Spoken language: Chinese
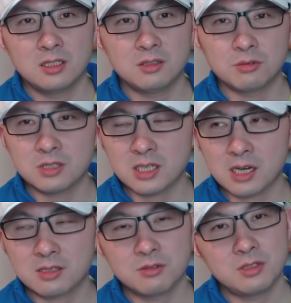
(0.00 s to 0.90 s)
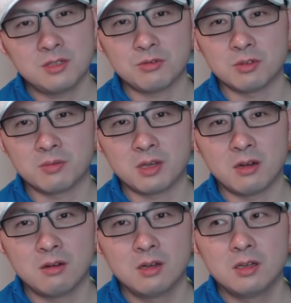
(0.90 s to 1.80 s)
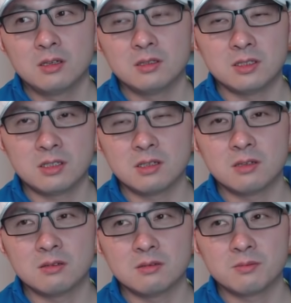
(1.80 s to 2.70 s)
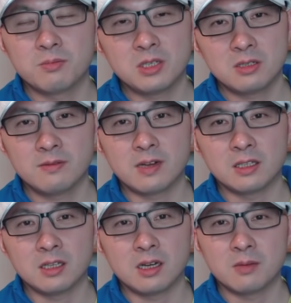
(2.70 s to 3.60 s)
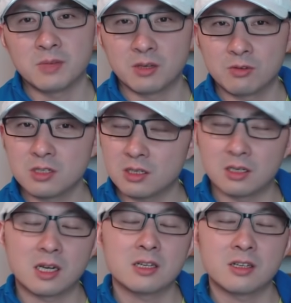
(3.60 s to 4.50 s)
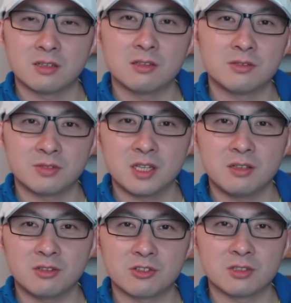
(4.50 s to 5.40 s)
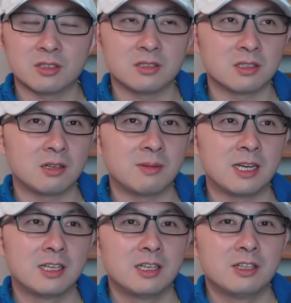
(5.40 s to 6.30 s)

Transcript: 你从加州寄去的票。你寄到宾夕法尼亚啊，美国是很看这个邮件地址的，你知道吧？